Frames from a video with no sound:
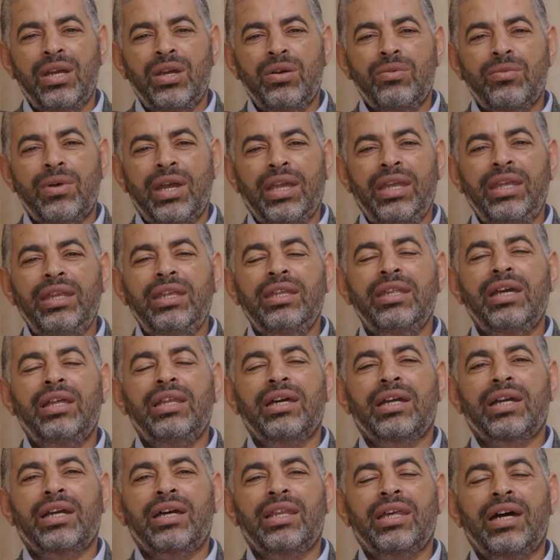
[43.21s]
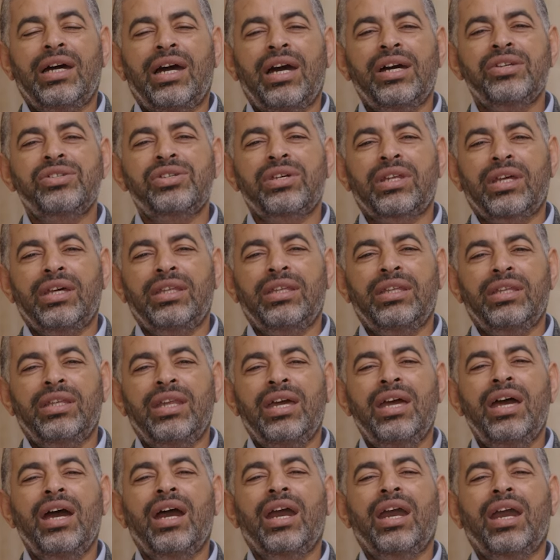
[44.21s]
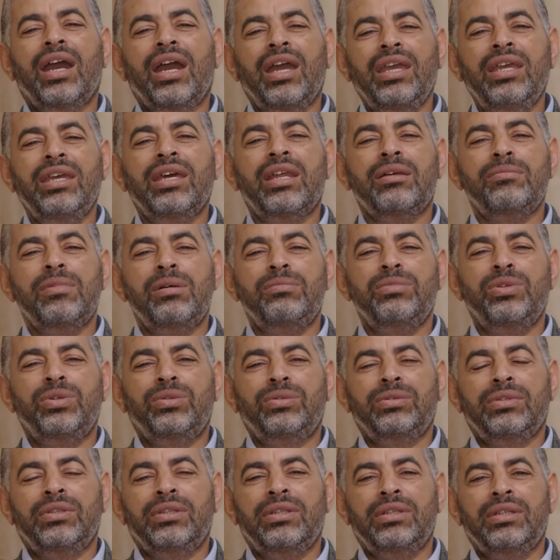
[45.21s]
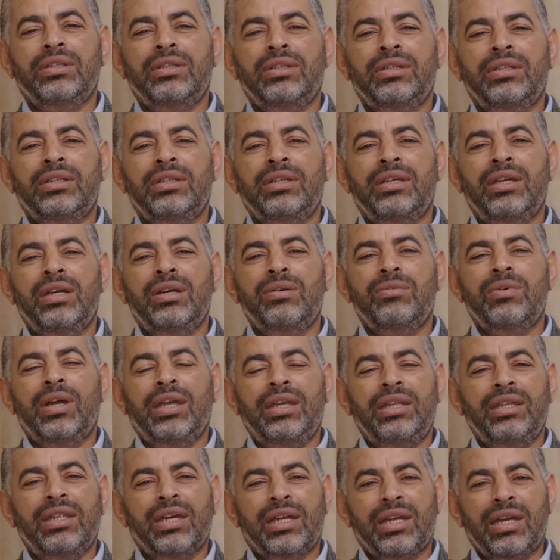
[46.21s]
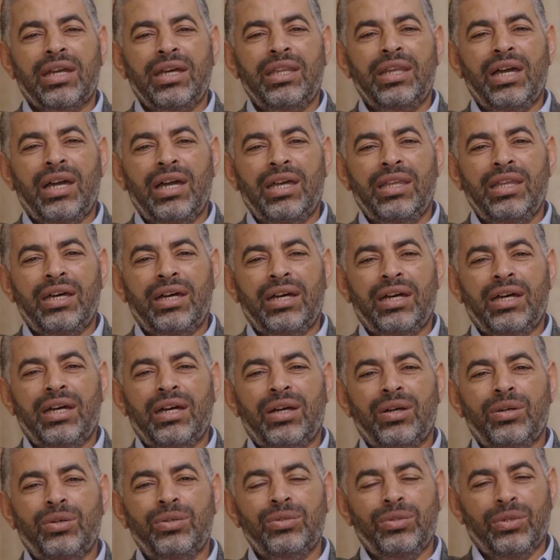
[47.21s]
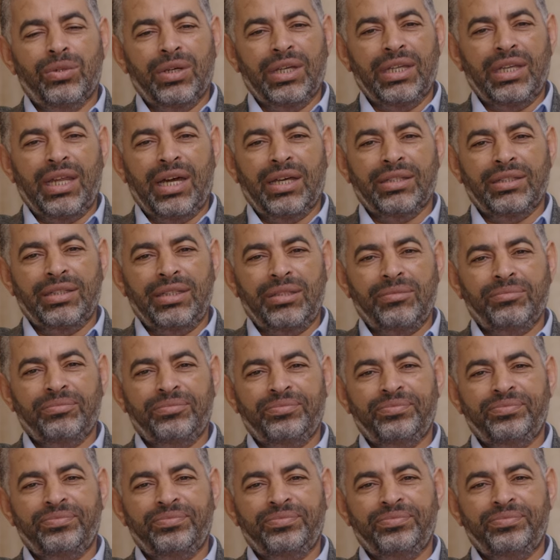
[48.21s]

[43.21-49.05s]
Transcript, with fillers: وان لك لاجرا غير ممنون وانك لعلى خلق عظيم